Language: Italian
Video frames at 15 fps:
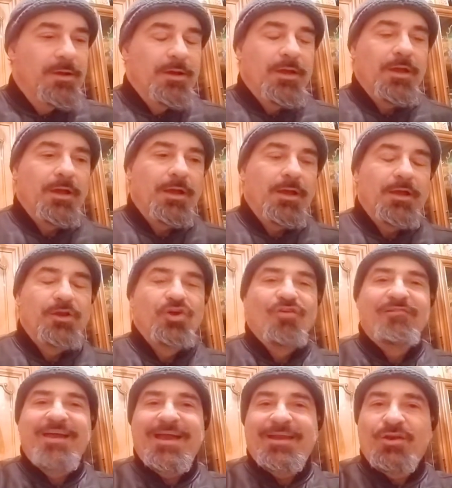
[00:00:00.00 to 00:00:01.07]
eh, il
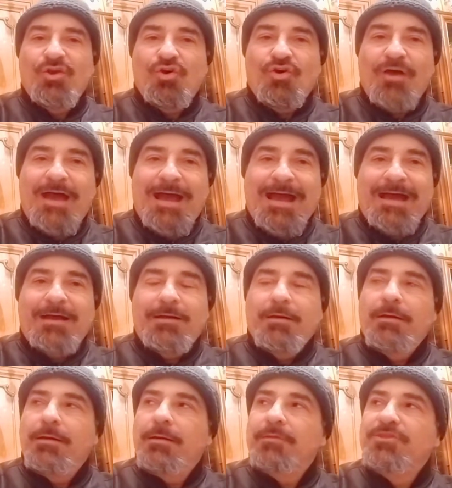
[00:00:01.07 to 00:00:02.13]
governo
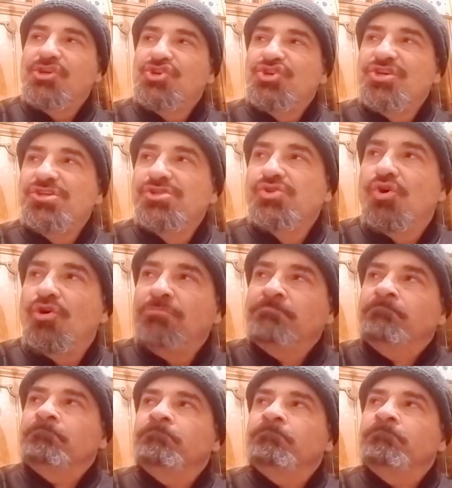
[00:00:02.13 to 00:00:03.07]
ha eh, deciso